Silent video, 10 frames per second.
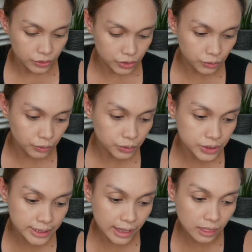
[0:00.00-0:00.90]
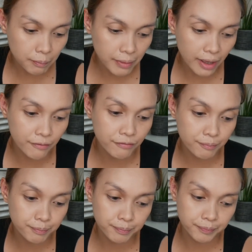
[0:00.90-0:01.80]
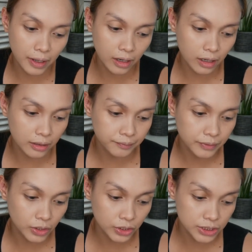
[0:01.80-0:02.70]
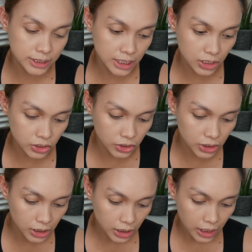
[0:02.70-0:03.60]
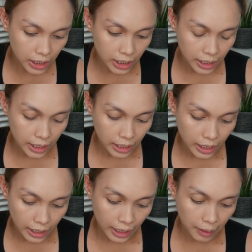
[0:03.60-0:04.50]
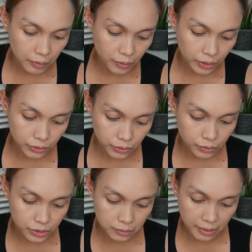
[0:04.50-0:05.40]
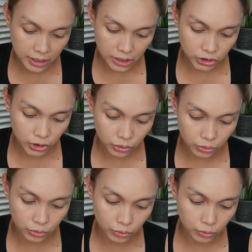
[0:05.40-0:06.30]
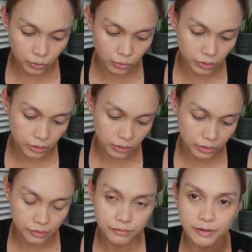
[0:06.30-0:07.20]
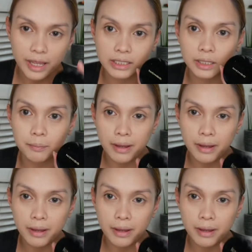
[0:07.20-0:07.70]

So, to set my uh, concealer, I'm going to use my Nichido Final